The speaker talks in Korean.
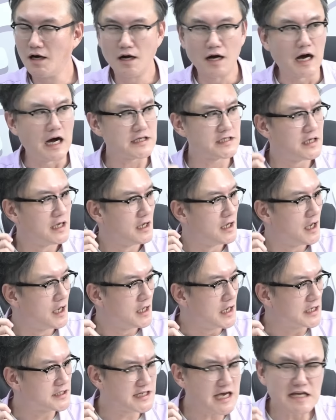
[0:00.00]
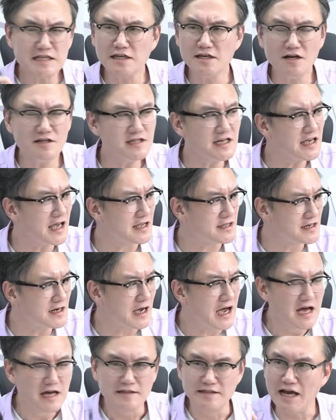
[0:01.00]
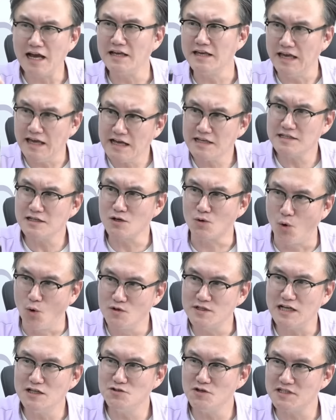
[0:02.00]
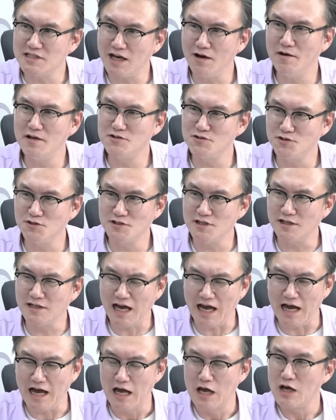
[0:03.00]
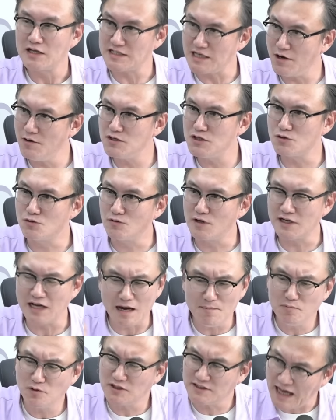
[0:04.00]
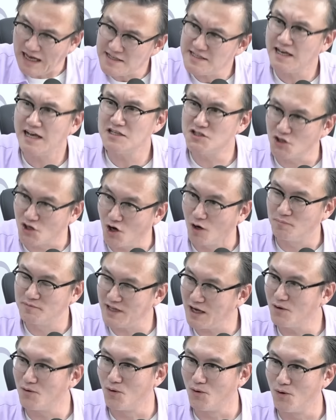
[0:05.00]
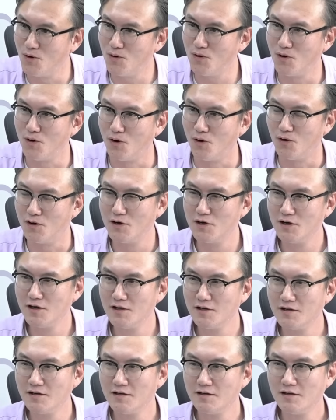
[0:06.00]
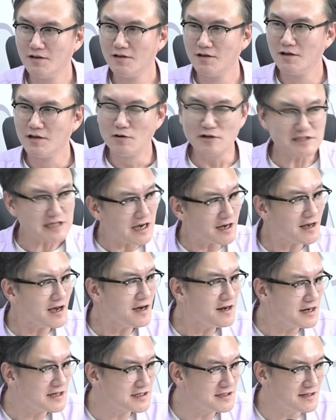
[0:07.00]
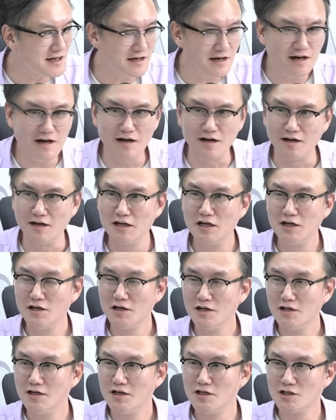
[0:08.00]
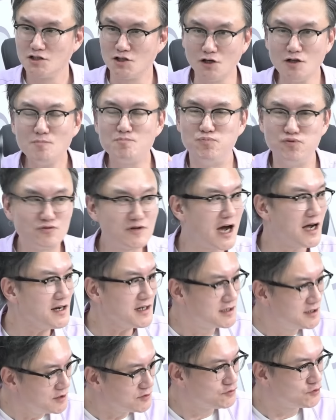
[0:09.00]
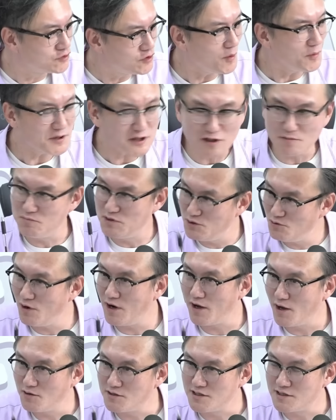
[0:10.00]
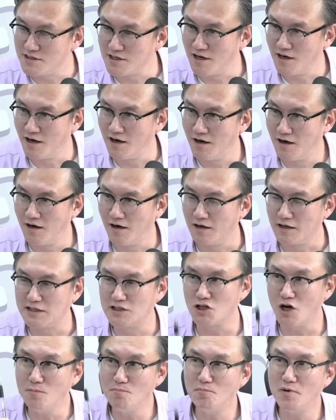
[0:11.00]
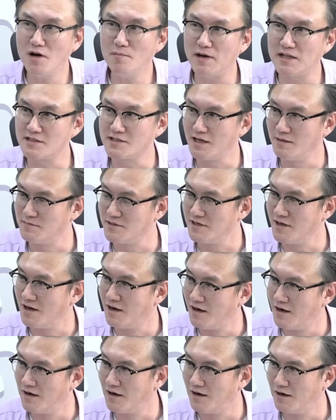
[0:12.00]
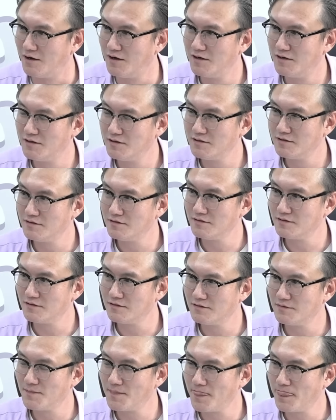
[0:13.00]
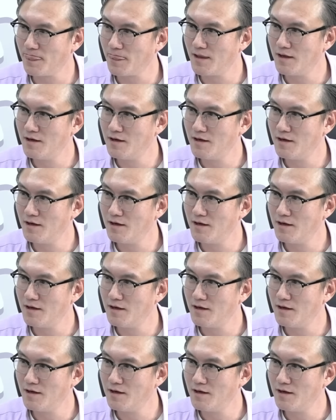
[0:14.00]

좀 어. 설명하지 마. 체제 경쟁이 아니라 어. 내가 얘기했잖아. 공산주의 사회주의자는 음. 사회주의 국가는 한 번도 탄생한 적이 없다고. 어, 알았어. 왜 착각을 하시나? 아, 알았어. 저는 북한을 그 누구보다도 미워해요 진짜. 네, 천벌 받은 사람들이야. 형 아무튼 뭐 북한 가래.